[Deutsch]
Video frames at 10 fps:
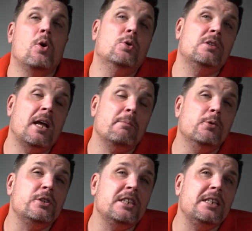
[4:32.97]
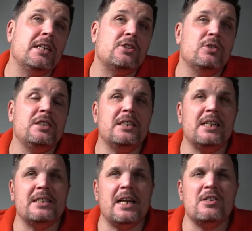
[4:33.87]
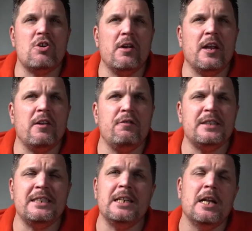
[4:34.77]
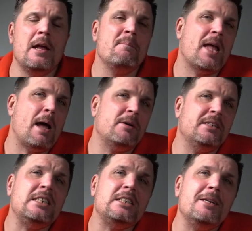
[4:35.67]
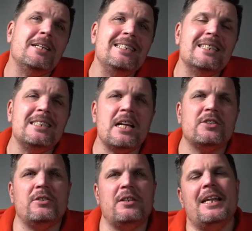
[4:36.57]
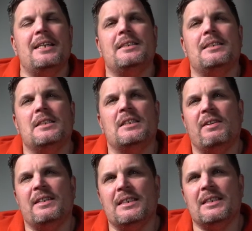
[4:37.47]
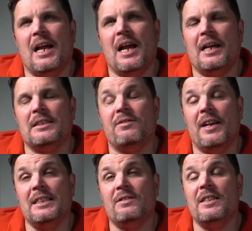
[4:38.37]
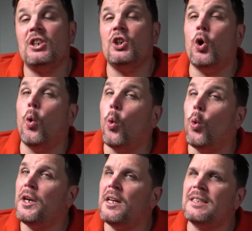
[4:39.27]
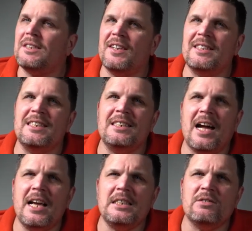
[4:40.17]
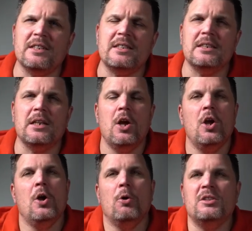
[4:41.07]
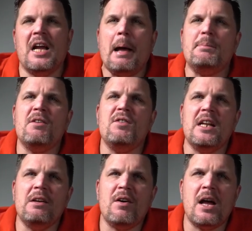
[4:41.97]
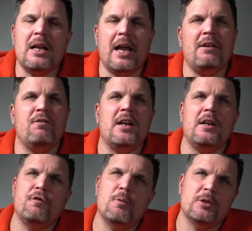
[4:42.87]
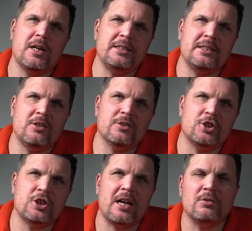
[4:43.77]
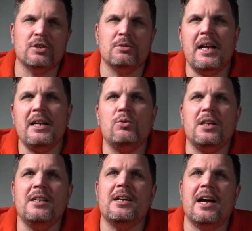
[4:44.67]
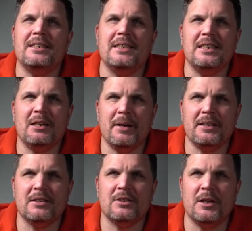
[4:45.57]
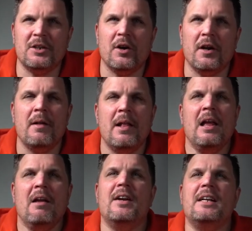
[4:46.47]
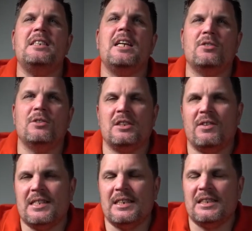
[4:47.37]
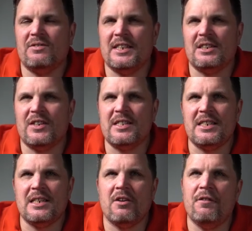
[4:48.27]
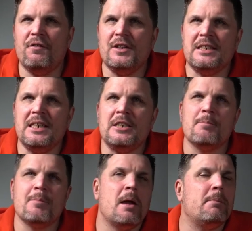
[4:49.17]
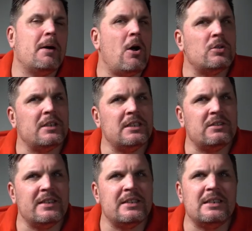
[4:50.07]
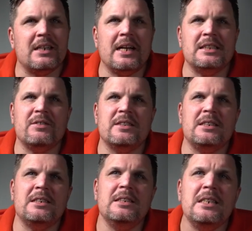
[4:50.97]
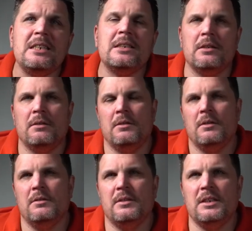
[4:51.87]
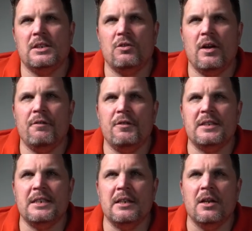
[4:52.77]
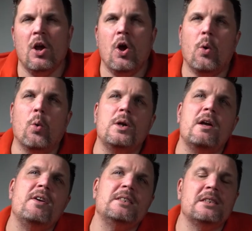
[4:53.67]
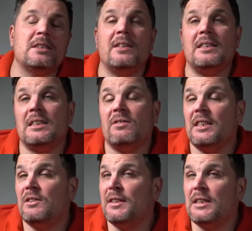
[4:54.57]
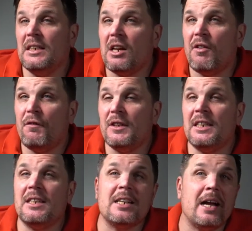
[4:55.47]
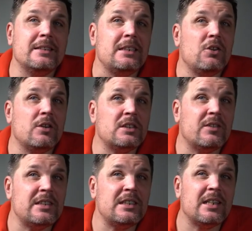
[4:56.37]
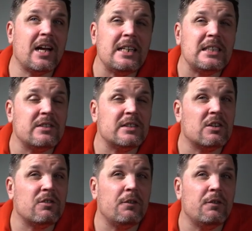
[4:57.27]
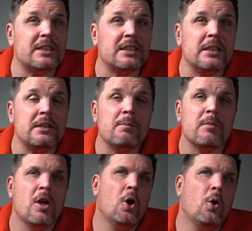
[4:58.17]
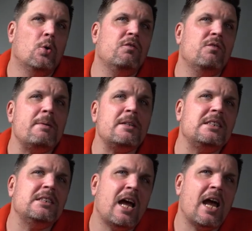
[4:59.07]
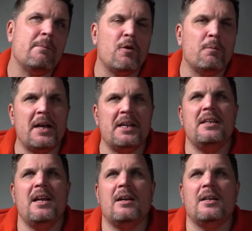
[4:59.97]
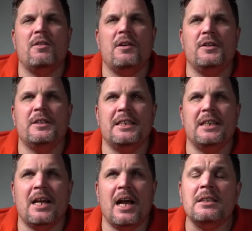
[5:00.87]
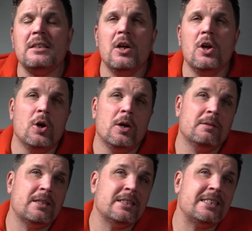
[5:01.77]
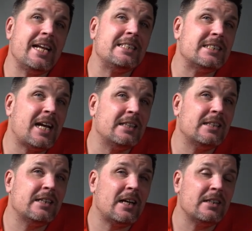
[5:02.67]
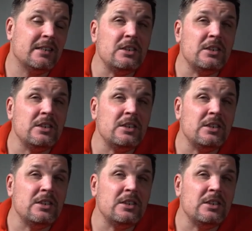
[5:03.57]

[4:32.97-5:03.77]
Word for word: Und dann müsst ihr ihn natürlich in der Zeit auch requalifizieren. Aber nicht mehr dieses Jahr, sondern erst in 2022 äh, oder 2023. Und da habt ihr wieder die Wahl, entweder die 35.000 Statusmeilen oder die 30 Segmente zum Erneuern. Wer sich also in 2022 qualifiziert, braucht in 2023 nicht sich zu qualifizieren. Oder wer sich in 2022 nicht qualifiziert hat, kann sich noch in 2023 qualifizieren. Und wenn man sich in einem von beiden Jahren qualifiziert hat dann zählt das andere Jahr